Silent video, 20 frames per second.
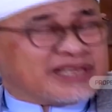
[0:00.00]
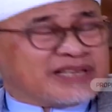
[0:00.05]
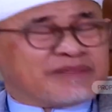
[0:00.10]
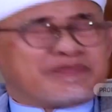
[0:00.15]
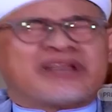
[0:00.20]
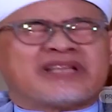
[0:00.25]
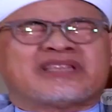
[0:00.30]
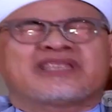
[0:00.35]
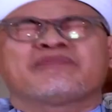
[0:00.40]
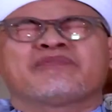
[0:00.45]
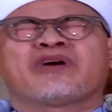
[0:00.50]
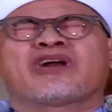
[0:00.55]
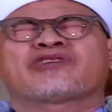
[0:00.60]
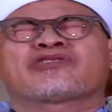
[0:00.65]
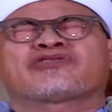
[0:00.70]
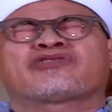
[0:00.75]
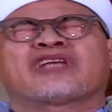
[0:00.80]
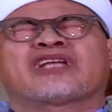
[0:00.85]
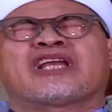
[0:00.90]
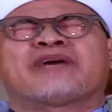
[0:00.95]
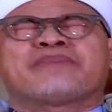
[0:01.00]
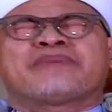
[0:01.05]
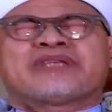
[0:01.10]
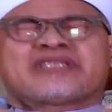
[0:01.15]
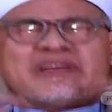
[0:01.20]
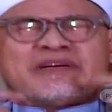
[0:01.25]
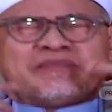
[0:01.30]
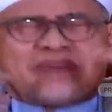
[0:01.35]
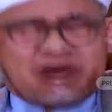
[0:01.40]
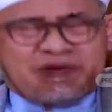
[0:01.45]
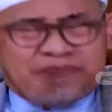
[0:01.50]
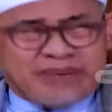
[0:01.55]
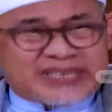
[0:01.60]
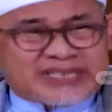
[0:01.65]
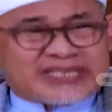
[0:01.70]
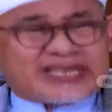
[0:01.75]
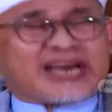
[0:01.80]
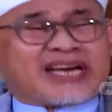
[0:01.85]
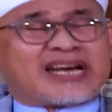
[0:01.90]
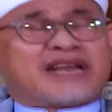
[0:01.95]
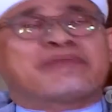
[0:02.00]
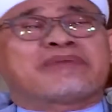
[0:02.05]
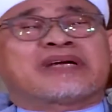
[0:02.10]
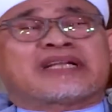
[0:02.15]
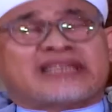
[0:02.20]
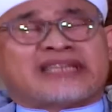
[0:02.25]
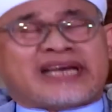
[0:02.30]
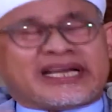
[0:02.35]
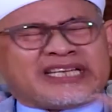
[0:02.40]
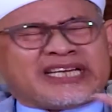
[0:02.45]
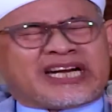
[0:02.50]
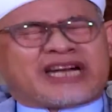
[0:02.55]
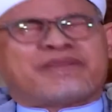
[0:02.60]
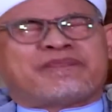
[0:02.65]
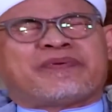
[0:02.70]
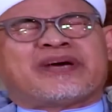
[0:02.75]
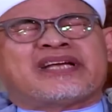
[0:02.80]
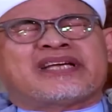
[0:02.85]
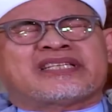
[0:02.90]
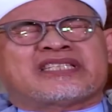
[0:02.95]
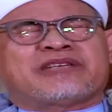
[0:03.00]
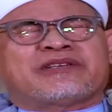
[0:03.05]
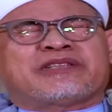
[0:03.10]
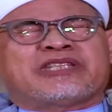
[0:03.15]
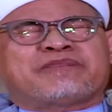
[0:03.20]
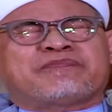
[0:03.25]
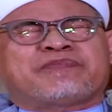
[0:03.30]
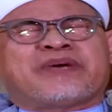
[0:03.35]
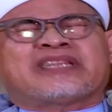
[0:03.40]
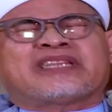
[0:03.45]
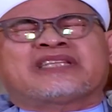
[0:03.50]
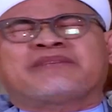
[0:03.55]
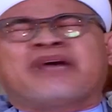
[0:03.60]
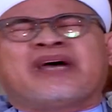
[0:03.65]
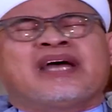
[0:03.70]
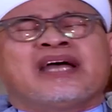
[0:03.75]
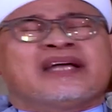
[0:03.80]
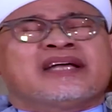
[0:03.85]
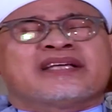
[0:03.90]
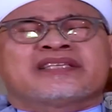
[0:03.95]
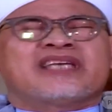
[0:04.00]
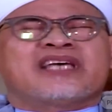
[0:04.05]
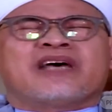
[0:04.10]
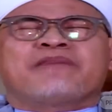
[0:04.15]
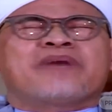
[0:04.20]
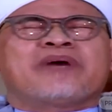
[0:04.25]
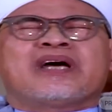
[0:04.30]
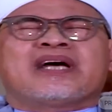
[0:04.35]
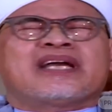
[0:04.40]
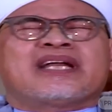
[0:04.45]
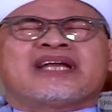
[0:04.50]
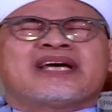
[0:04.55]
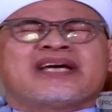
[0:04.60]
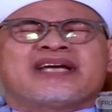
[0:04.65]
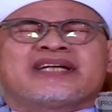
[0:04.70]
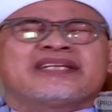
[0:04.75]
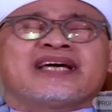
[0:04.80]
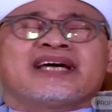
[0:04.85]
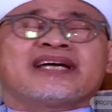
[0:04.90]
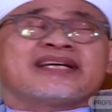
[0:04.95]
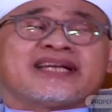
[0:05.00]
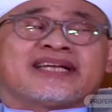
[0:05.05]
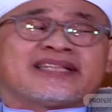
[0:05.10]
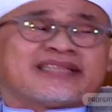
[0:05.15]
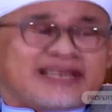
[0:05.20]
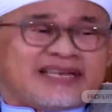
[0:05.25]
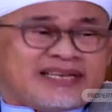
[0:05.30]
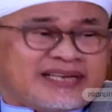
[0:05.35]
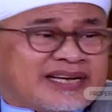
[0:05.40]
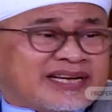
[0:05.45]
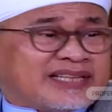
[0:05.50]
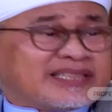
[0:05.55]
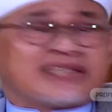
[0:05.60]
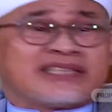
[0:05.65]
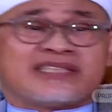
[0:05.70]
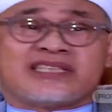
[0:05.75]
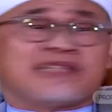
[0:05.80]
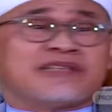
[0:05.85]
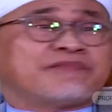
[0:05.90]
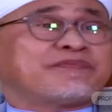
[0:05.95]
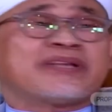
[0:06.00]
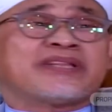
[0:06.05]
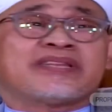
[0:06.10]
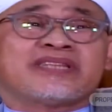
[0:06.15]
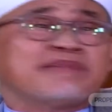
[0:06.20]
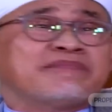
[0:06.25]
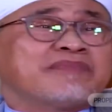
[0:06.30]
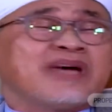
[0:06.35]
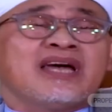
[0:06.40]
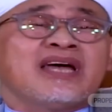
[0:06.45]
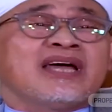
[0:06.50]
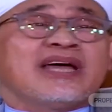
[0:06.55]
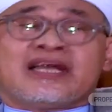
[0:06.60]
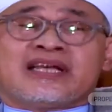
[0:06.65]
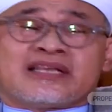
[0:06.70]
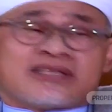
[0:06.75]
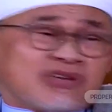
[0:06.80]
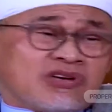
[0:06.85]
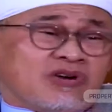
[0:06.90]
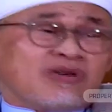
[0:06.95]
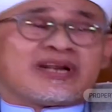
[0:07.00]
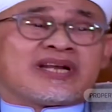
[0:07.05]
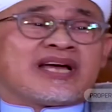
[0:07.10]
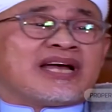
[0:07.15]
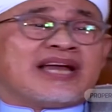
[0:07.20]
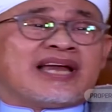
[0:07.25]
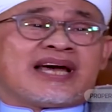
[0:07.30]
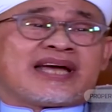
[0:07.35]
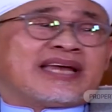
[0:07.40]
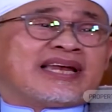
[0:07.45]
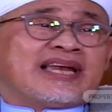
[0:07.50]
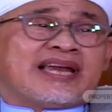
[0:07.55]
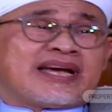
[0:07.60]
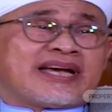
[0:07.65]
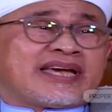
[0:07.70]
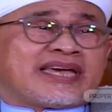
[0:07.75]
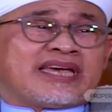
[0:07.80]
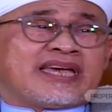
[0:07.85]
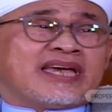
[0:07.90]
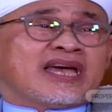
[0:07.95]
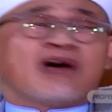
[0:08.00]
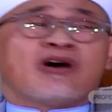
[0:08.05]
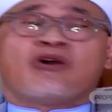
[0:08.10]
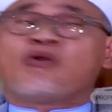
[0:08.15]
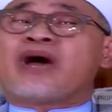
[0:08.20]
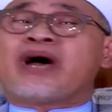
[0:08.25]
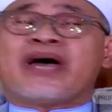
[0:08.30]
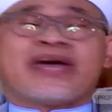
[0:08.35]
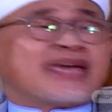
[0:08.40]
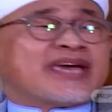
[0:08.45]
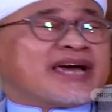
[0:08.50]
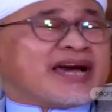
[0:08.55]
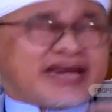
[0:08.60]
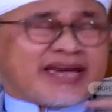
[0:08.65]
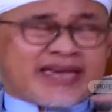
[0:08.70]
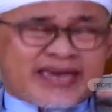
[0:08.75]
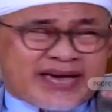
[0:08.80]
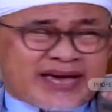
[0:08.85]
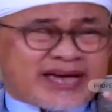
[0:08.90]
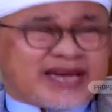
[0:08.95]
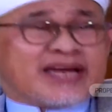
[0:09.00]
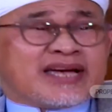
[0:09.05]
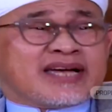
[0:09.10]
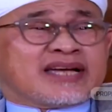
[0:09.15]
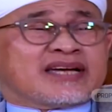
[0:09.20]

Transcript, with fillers: Tiba-tiba Rasulullah bisa berbicara, bertanya kepada Siti Fatimah, siapa gerangan yang datang? Kata Siti Fatimah, seorang laki-laki, wahai ayah,